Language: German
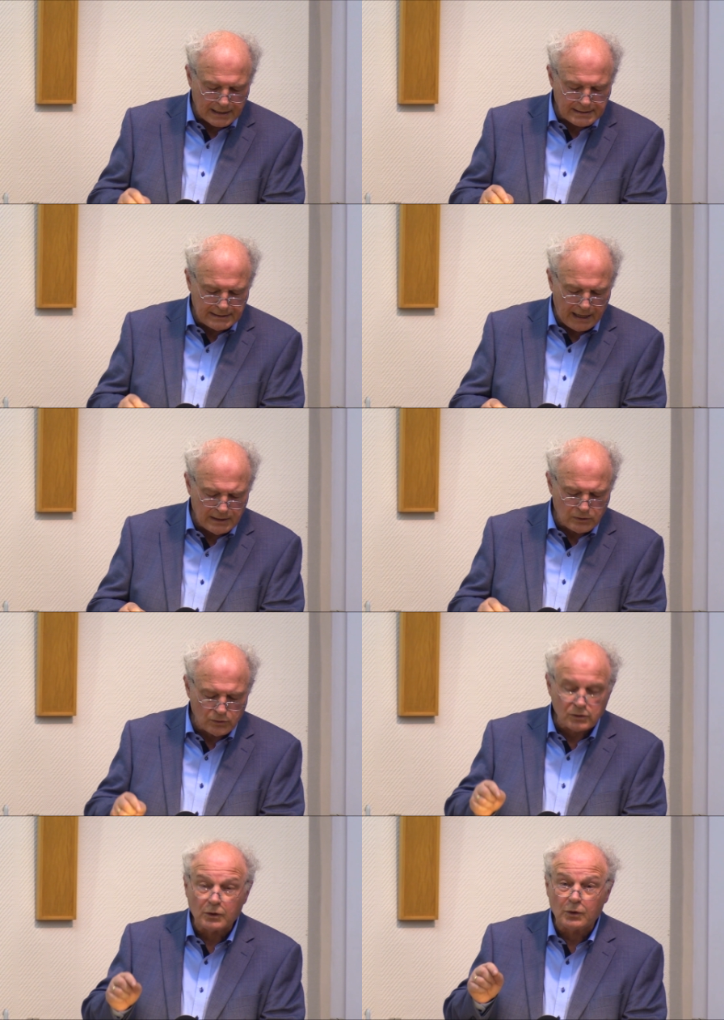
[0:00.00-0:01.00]
dass
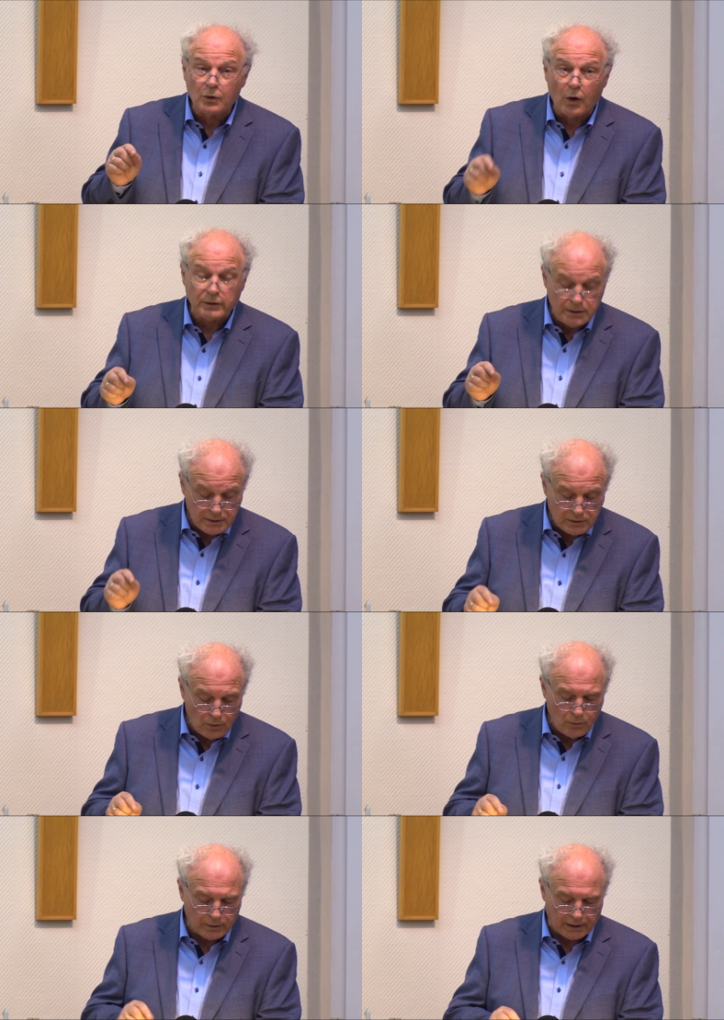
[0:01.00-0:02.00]
Jesus Gottes
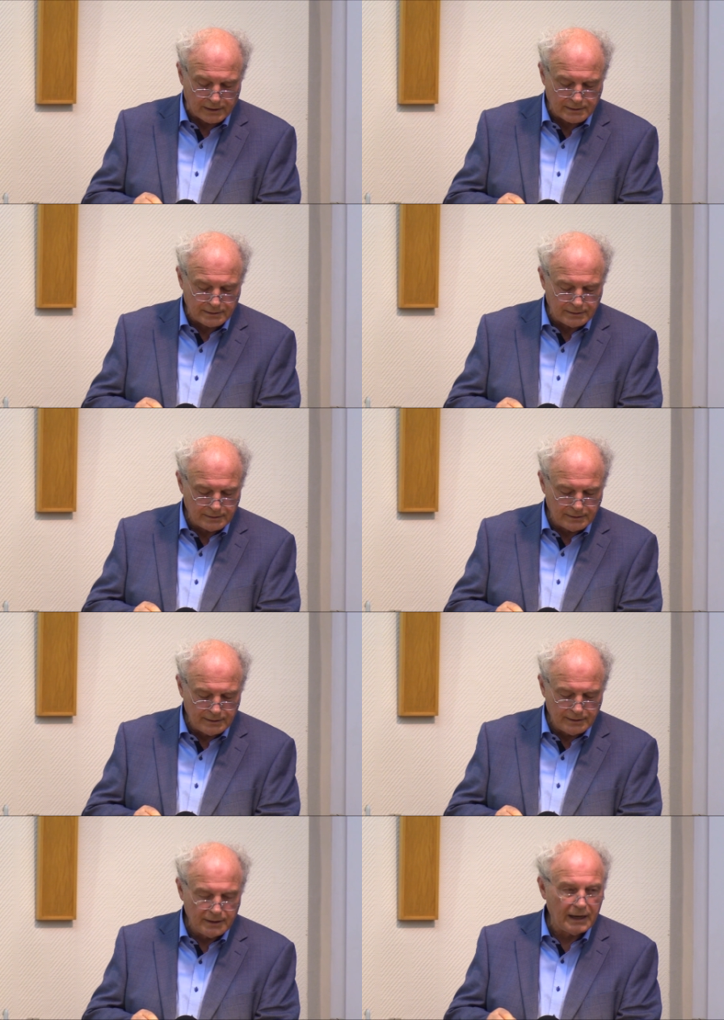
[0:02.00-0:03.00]
Sohn ist,
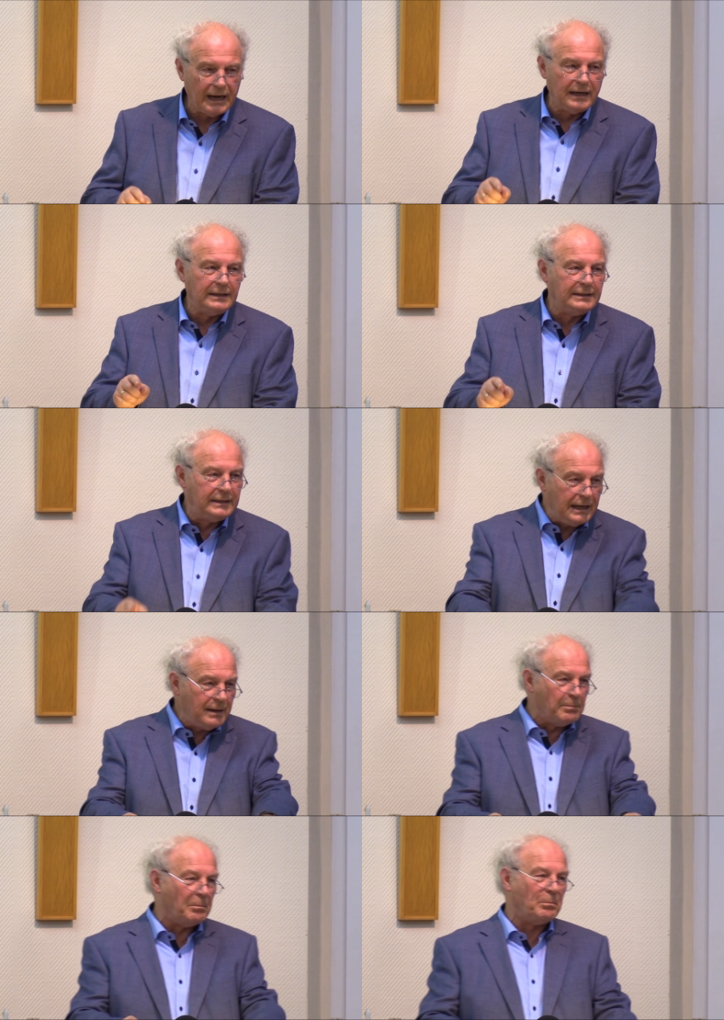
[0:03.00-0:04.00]
in
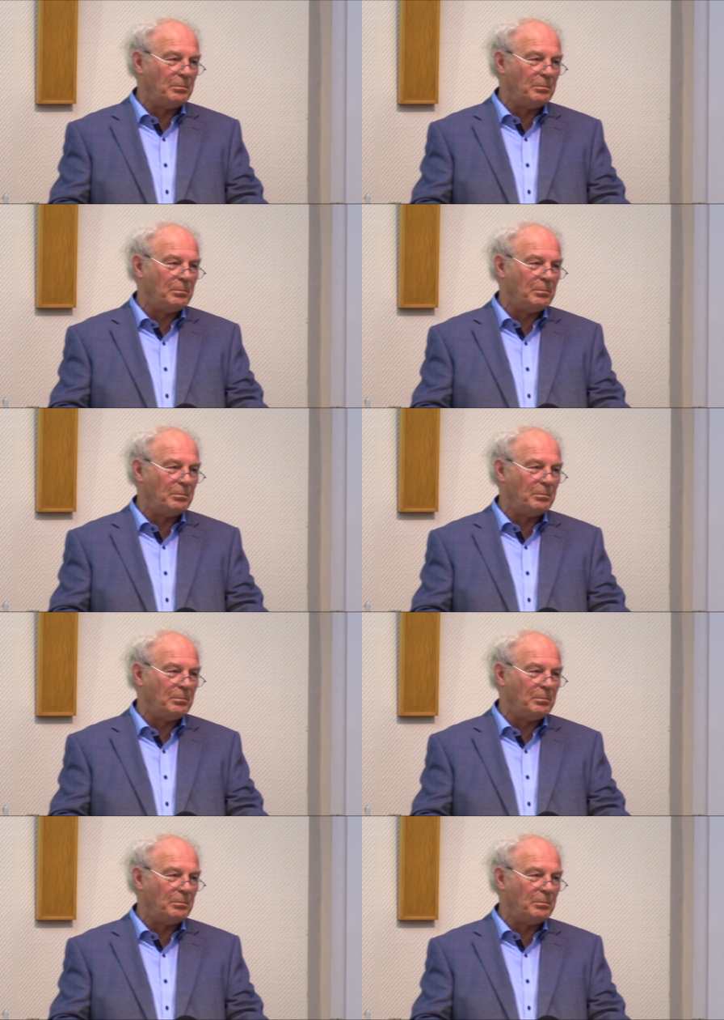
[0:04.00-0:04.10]
dem